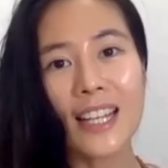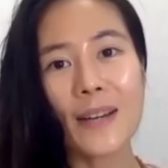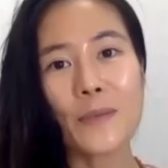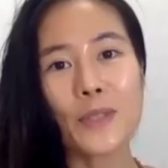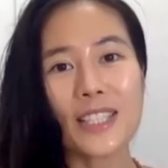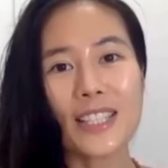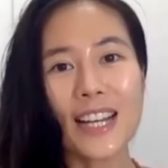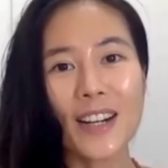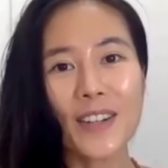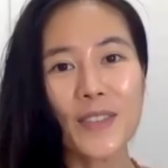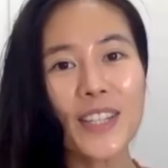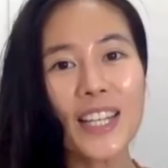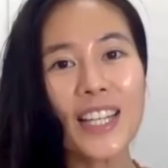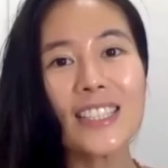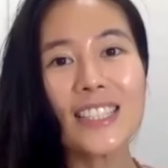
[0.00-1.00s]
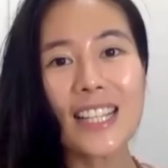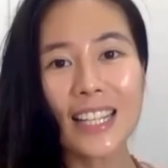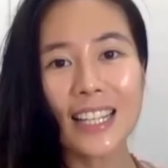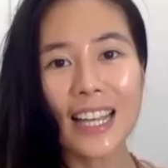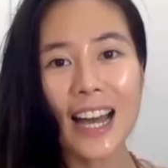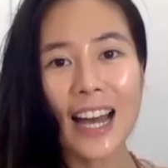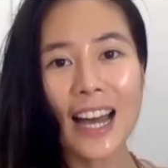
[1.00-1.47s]
là một giáo viên
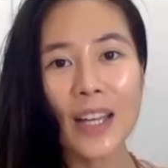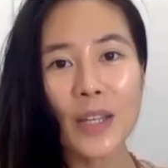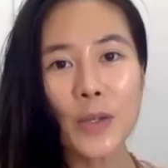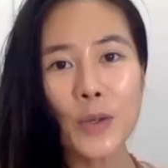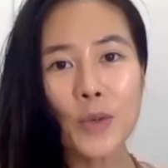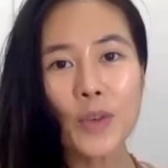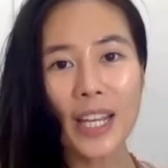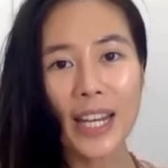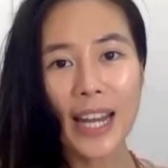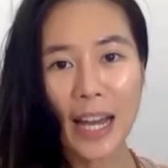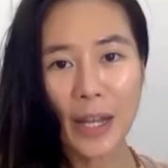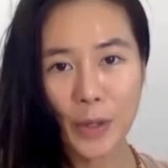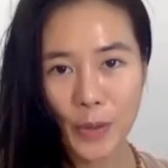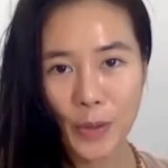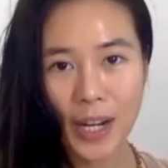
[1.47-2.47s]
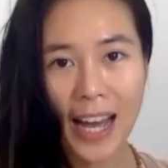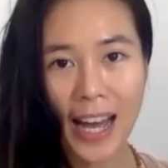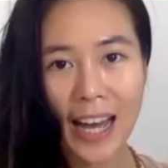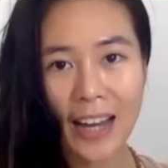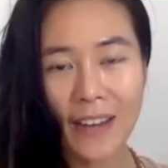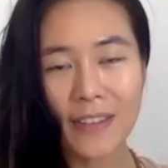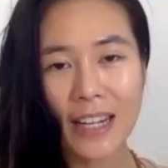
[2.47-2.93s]
dạy Ayurveda
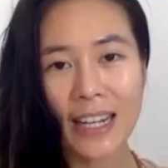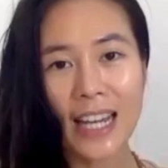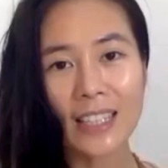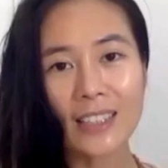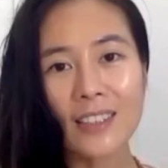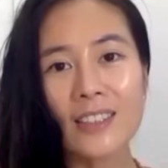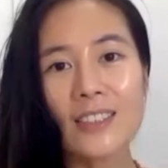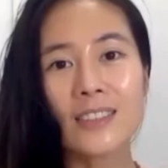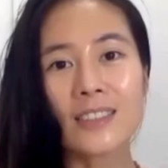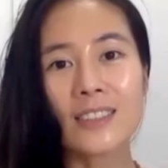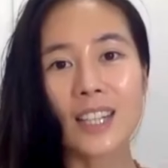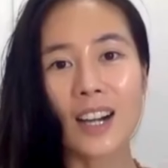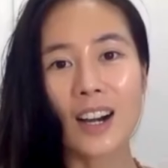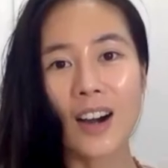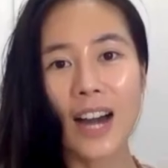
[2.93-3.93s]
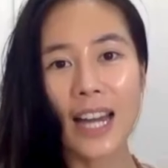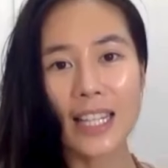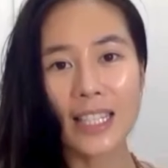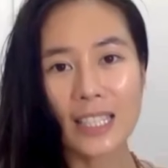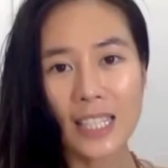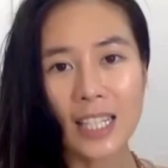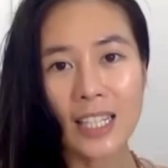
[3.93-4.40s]
yoga và đã từng có
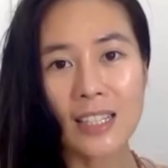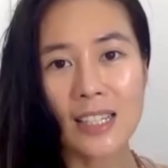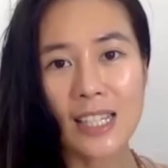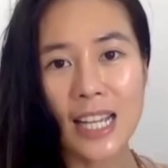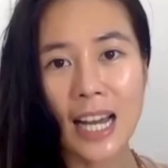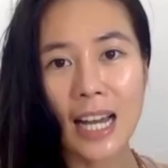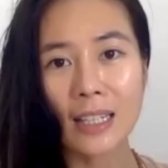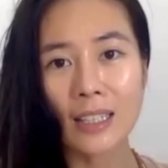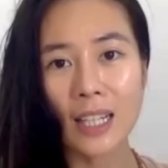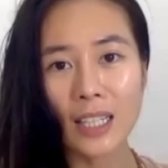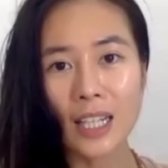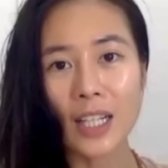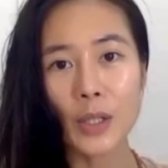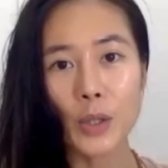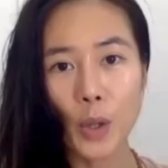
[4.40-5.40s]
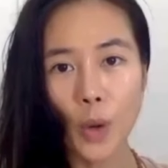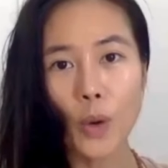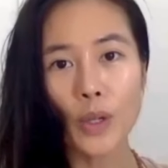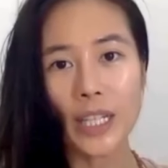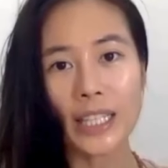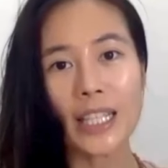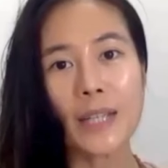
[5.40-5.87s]
hành trình sang đất Ấn
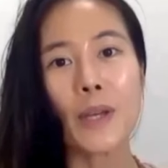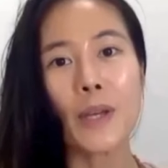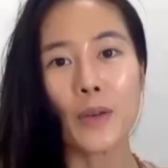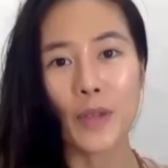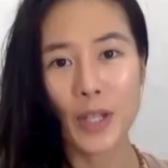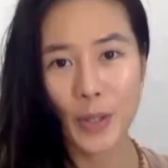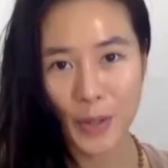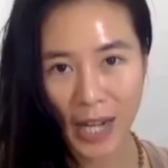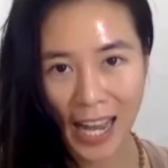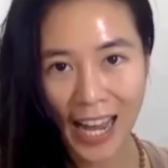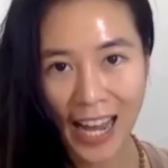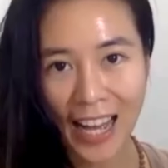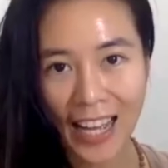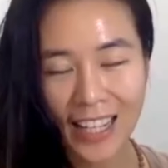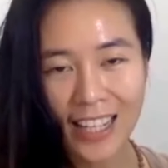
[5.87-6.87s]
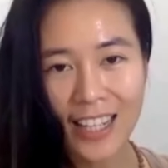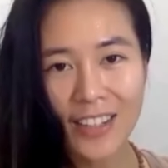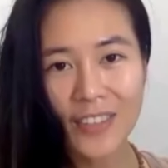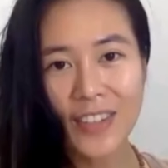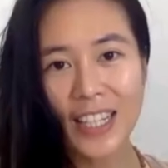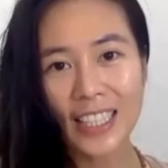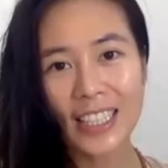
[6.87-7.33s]
Độ để tìm hiểu về yoga
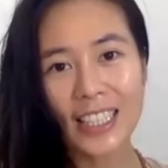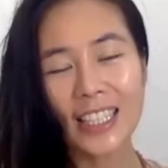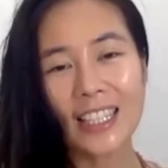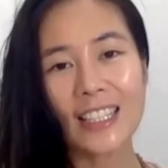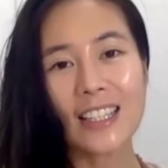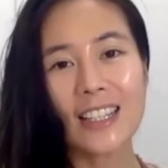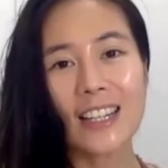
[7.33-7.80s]
vậy thì